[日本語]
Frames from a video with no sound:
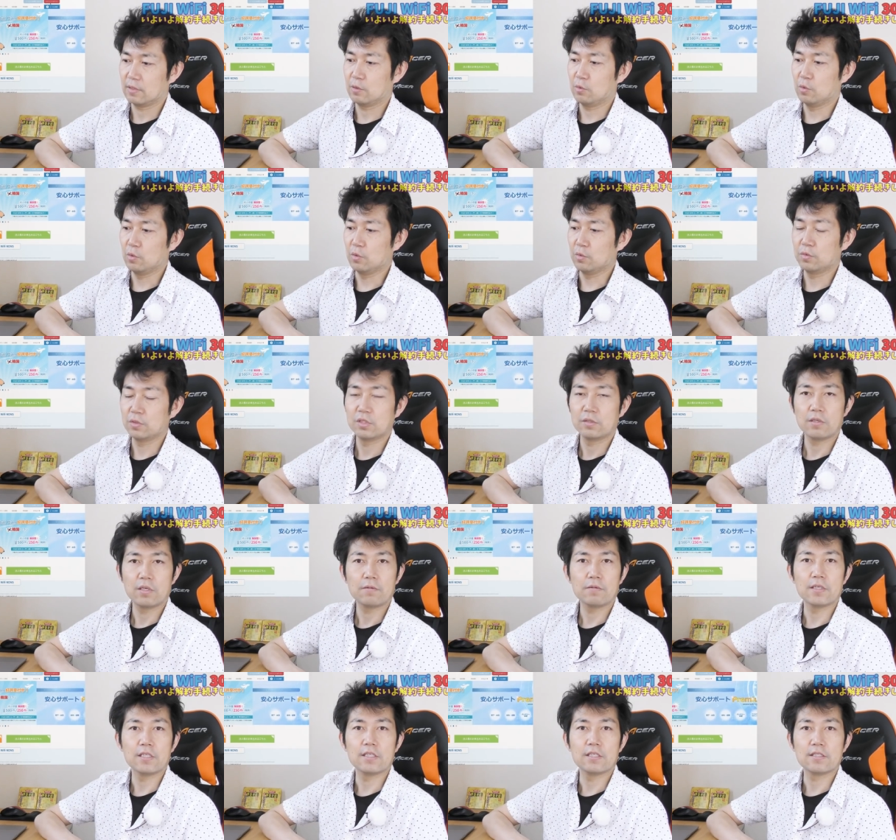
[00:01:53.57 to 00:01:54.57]
この富士
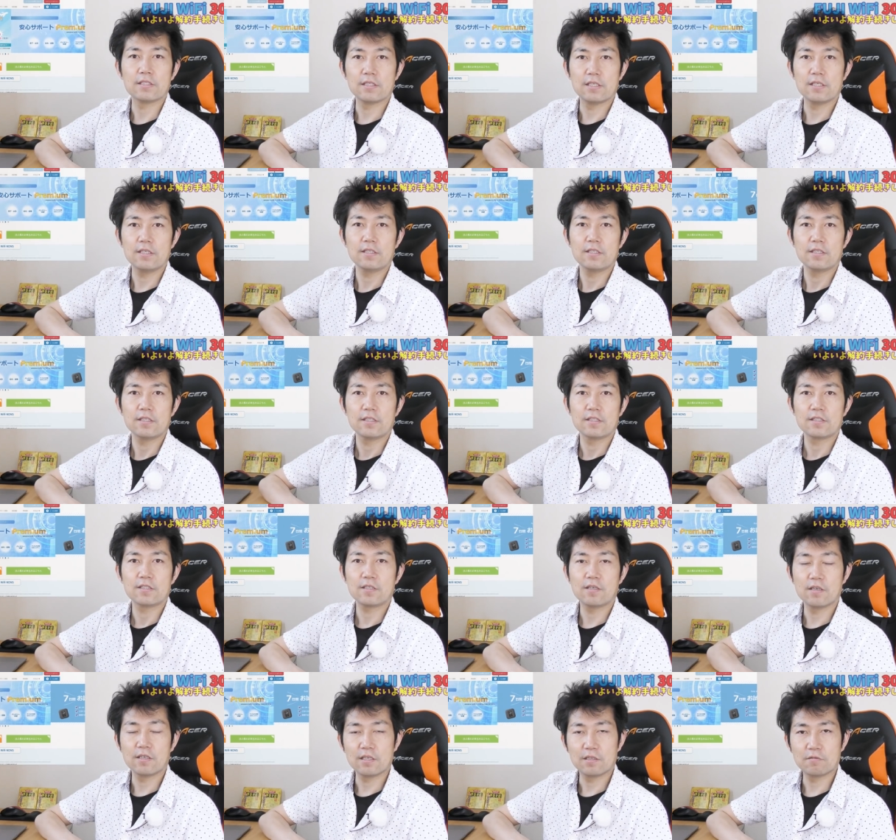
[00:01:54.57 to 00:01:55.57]
Wi-Fi ですね、
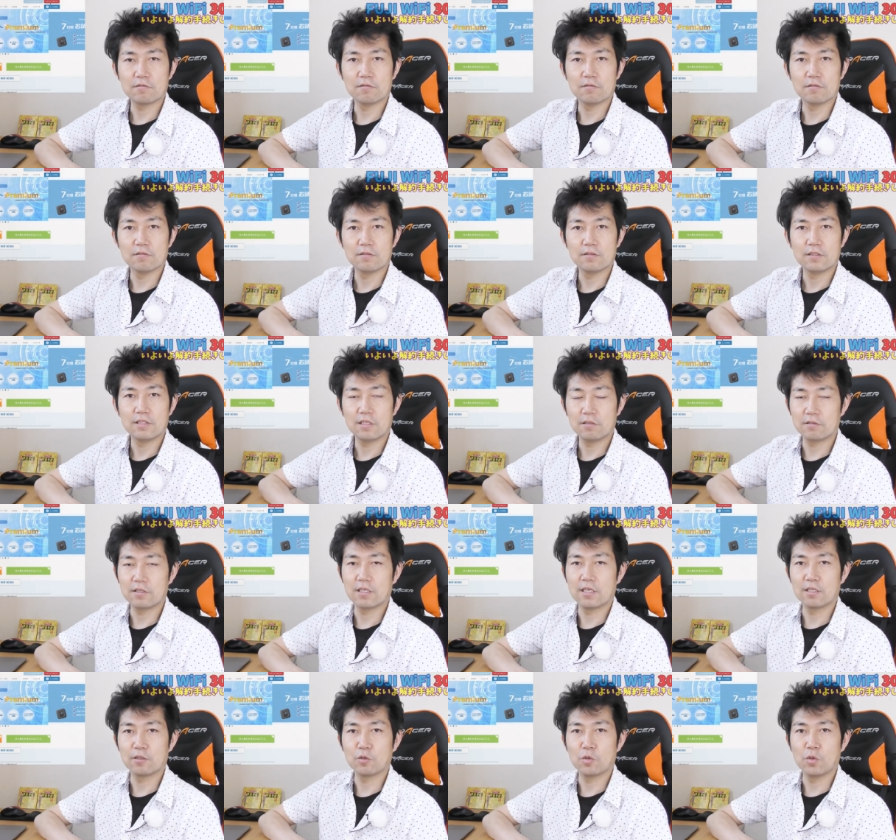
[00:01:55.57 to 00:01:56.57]
使わなくなる
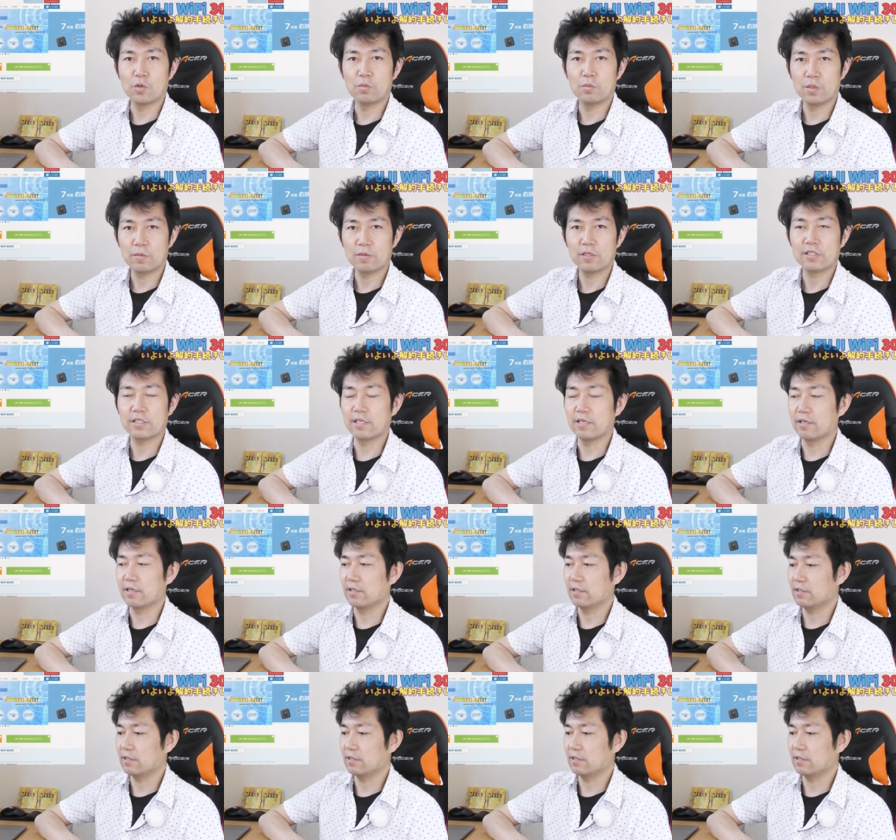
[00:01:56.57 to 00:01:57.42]
かなと思いまして、